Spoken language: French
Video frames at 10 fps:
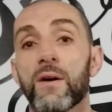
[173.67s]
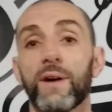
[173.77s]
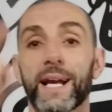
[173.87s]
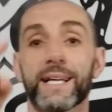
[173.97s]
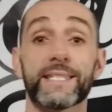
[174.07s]

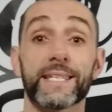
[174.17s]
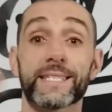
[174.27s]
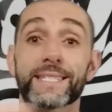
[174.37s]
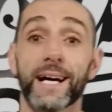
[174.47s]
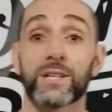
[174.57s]
Voilà, c'est
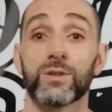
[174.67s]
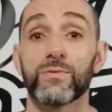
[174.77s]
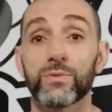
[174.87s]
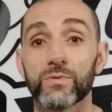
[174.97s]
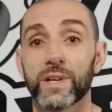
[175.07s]
ça que
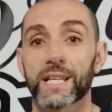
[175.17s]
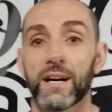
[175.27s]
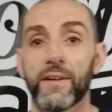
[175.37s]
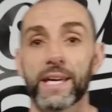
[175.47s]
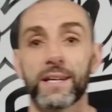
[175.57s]
vous devez
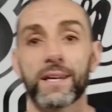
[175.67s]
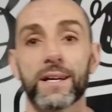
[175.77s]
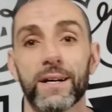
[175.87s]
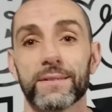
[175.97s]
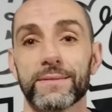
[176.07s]
travailler les
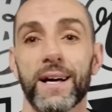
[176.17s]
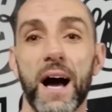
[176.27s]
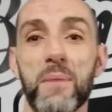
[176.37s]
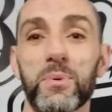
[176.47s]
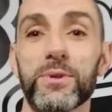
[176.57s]
gars.
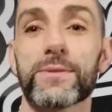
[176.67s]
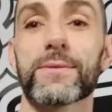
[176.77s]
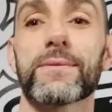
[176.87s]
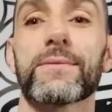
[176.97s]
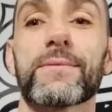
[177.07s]
A plus